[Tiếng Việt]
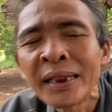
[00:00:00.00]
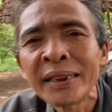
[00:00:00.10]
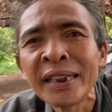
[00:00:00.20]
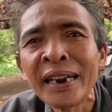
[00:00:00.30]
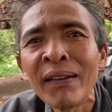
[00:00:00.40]

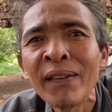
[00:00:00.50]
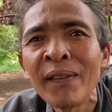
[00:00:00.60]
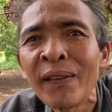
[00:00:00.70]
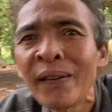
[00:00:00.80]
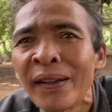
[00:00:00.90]
Chị nào?
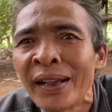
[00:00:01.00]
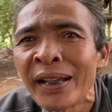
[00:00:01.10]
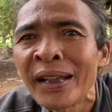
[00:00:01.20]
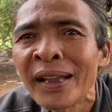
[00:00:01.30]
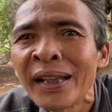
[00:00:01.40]
Chị này
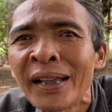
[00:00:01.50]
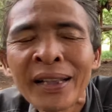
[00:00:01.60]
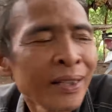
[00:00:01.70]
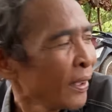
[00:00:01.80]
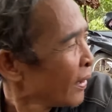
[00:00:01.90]
này,
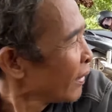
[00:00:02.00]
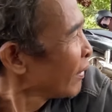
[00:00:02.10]
chắc là không